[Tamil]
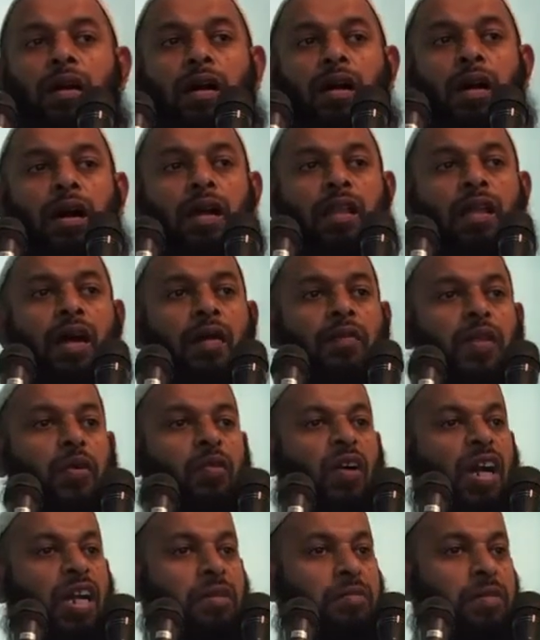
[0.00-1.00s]
அதாவது
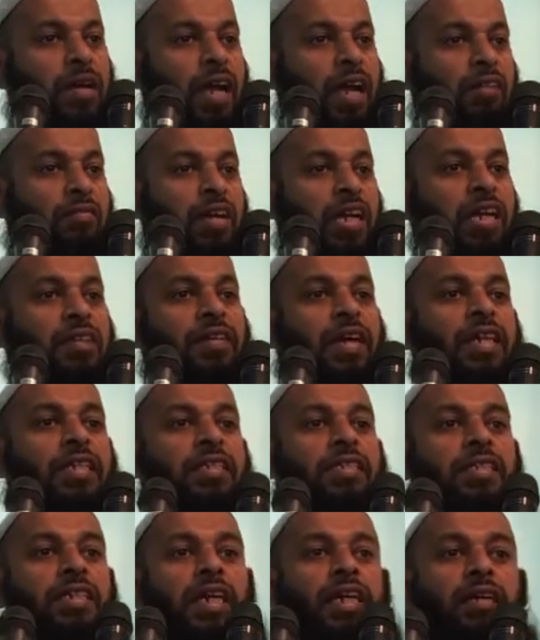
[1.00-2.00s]
வலிமேல் விழி
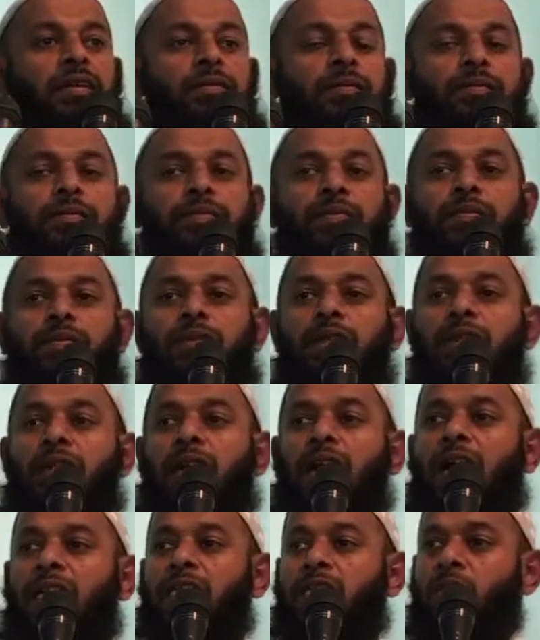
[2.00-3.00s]
வைத்து
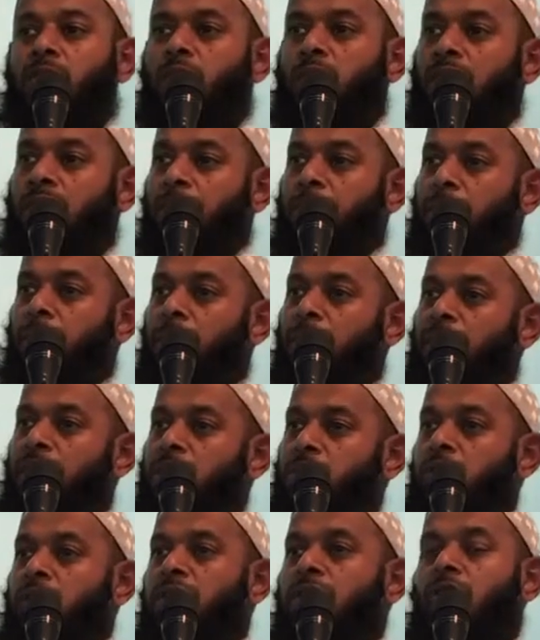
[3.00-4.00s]
காத்து கொண்டிருப்போம் என்று
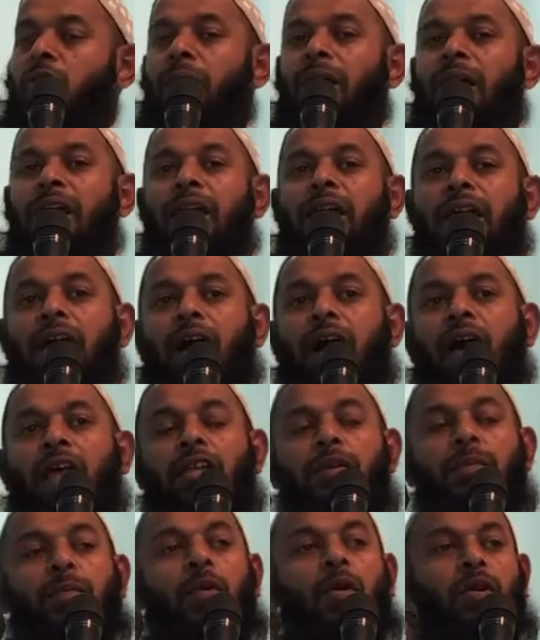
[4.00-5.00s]
சொல்கிறோமா இல்லையா
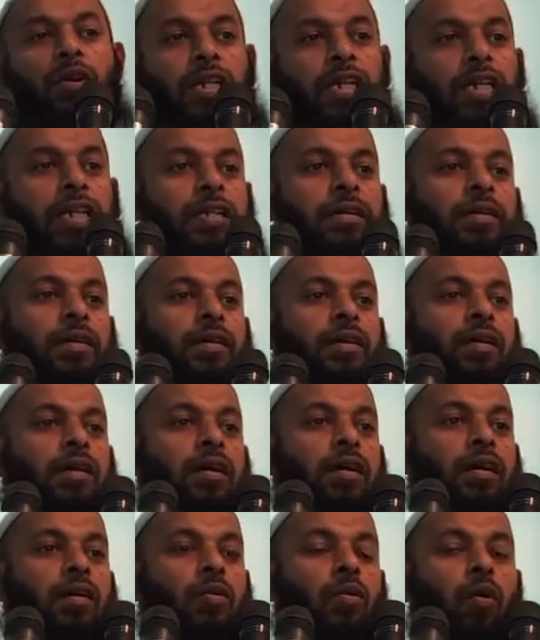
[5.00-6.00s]
அதுபோன்று
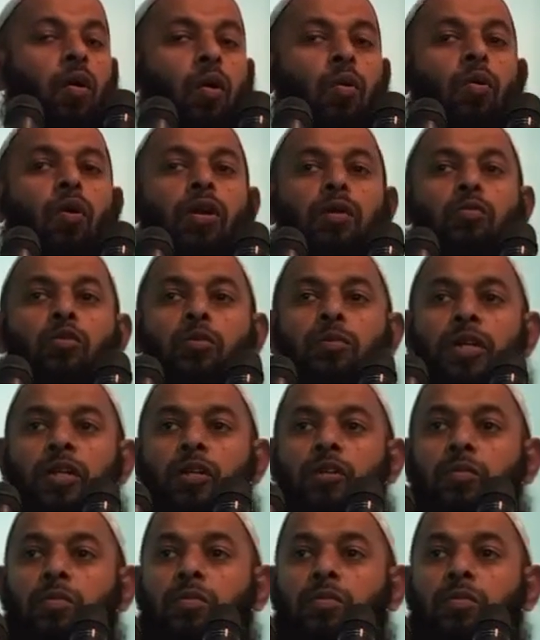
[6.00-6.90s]
ஒவ்வொரு மூமினும்